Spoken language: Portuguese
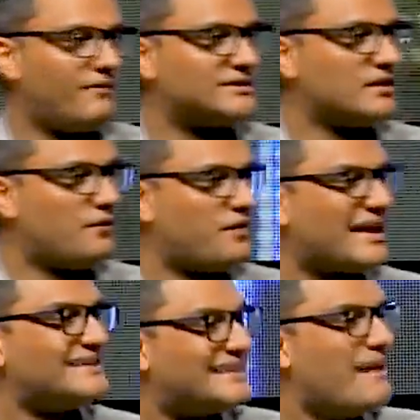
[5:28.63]
você não
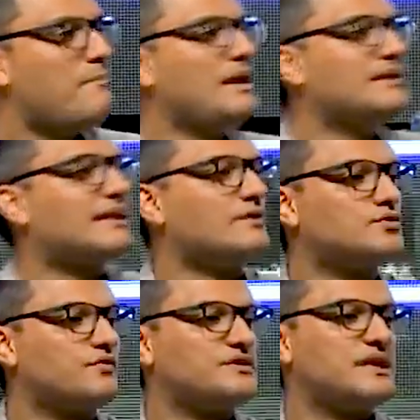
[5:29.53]
fica debilitado o
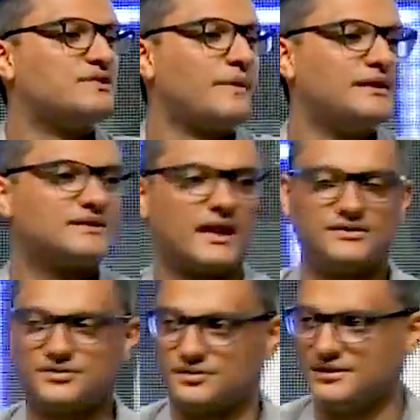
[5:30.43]
suficiente para ele entrar e
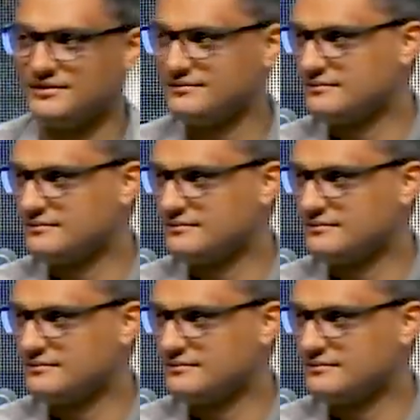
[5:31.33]
destruir.